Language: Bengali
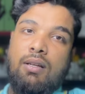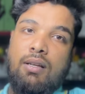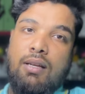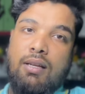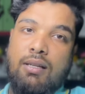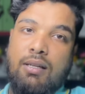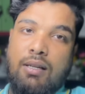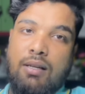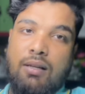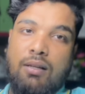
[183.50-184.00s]

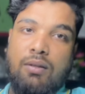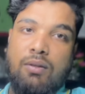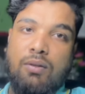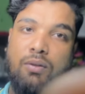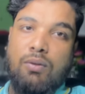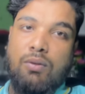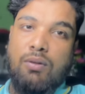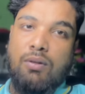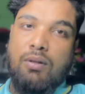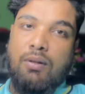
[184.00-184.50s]
এটা
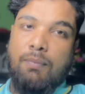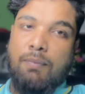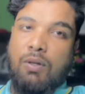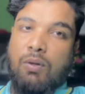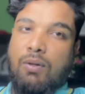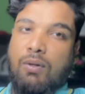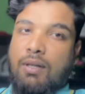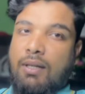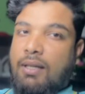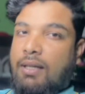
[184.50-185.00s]
আপনারা
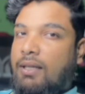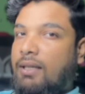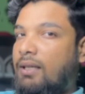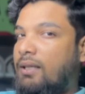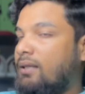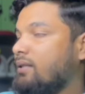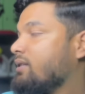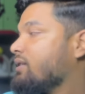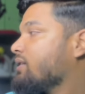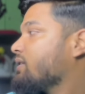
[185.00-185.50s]
অনেকেই
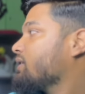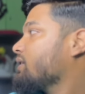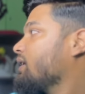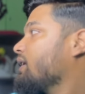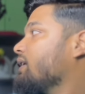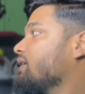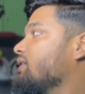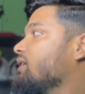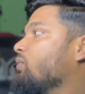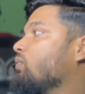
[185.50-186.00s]
দেখতেছেন যে
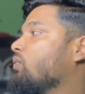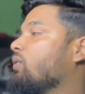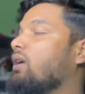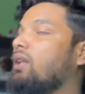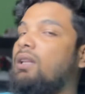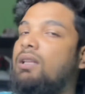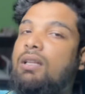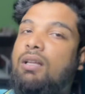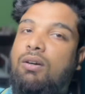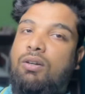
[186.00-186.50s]
এই যে ওয়াল
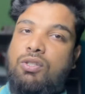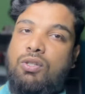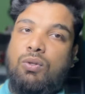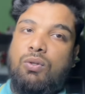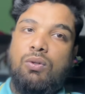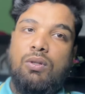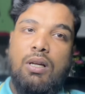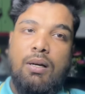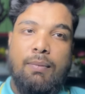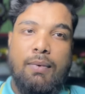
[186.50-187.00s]
দেওয়া
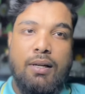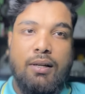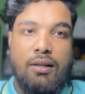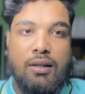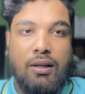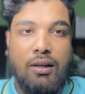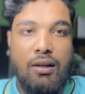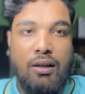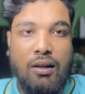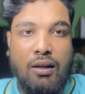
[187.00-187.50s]
যেহেতু আমার
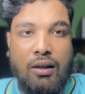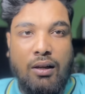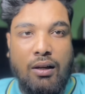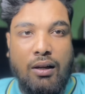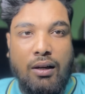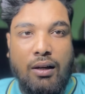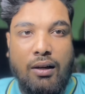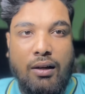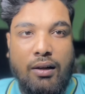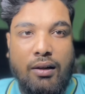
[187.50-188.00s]
এটা
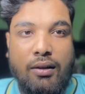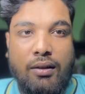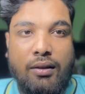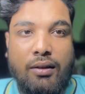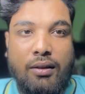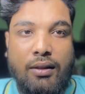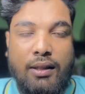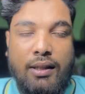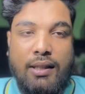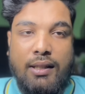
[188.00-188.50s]
আর
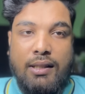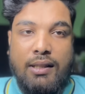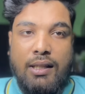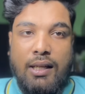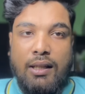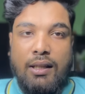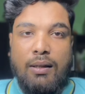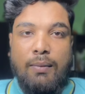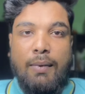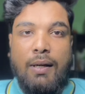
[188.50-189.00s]

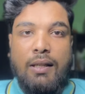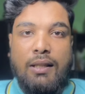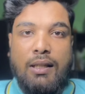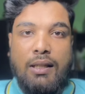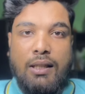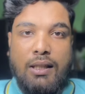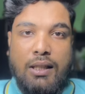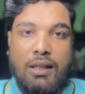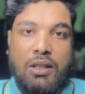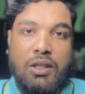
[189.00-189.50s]
যাদের বাড়িতে
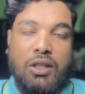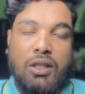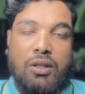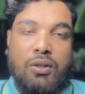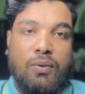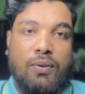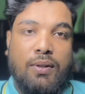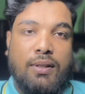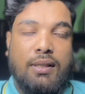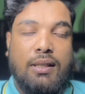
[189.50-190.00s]
টিন শেড
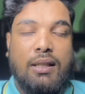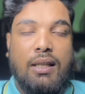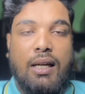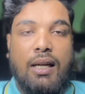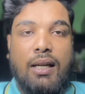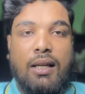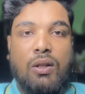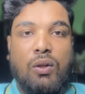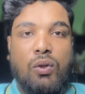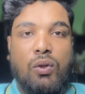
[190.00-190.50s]
রয়েছে তারা
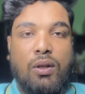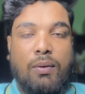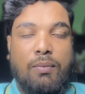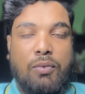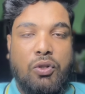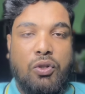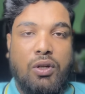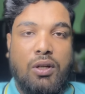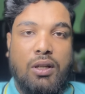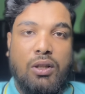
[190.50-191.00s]
কিন্তু এই
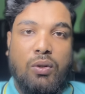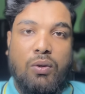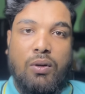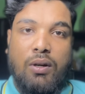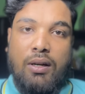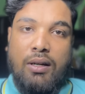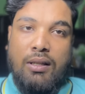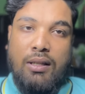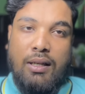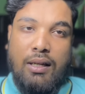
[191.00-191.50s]
বিষয়টাতে
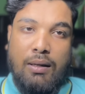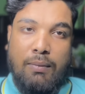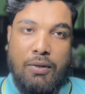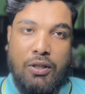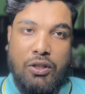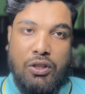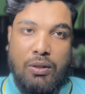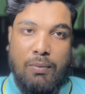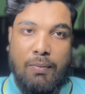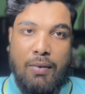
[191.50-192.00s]
অগ্রাধিকার
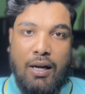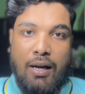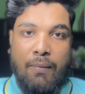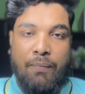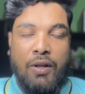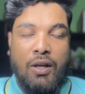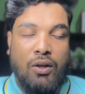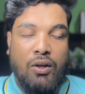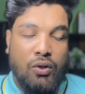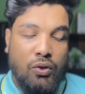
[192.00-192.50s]
বেশি পায়
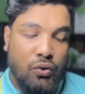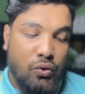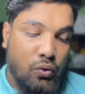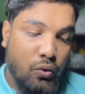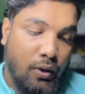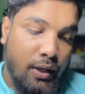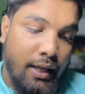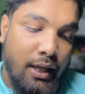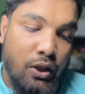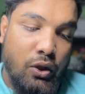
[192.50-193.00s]
সো
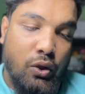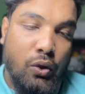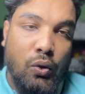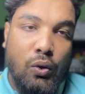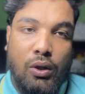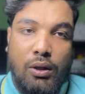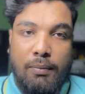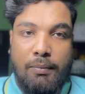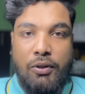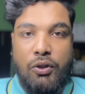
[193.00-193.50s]
এই
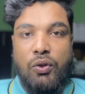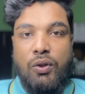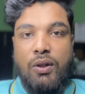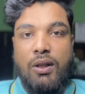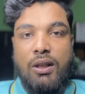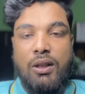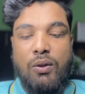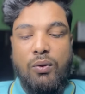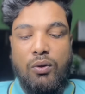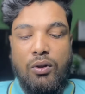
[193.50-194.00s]
সকল
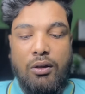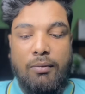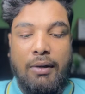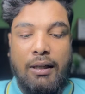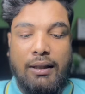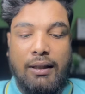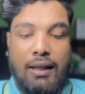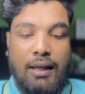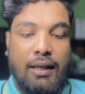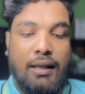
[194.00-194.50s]
বিষয়াদিগুলো
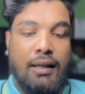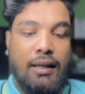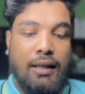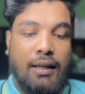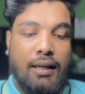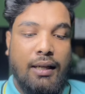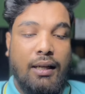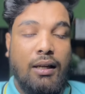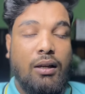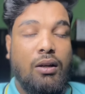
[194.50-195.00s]
মাথায়
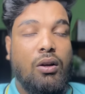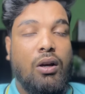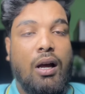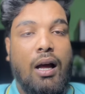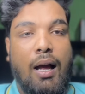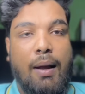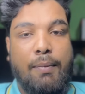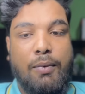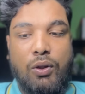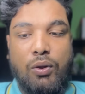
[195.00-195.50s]
রেখে
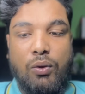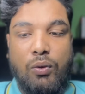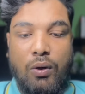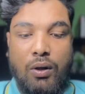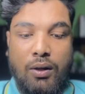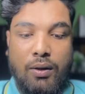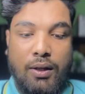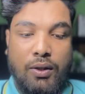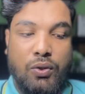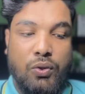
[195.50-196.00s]
আবেদন
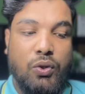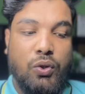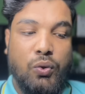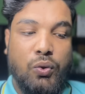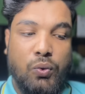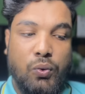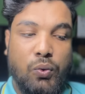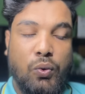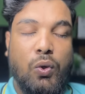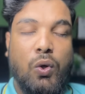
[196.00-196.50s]
করার যদি
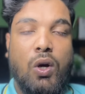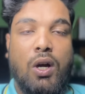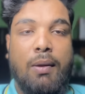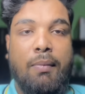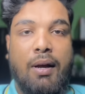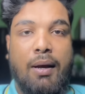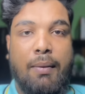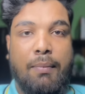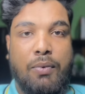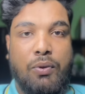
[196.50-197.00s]
শুরু হয়
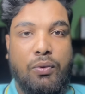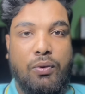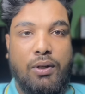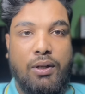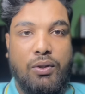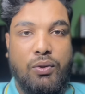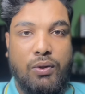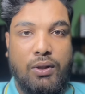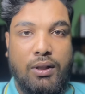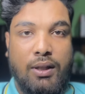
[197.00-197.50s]
বা
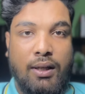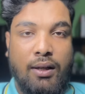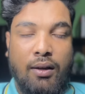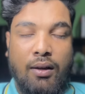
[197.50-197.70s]
আবেদনের যদি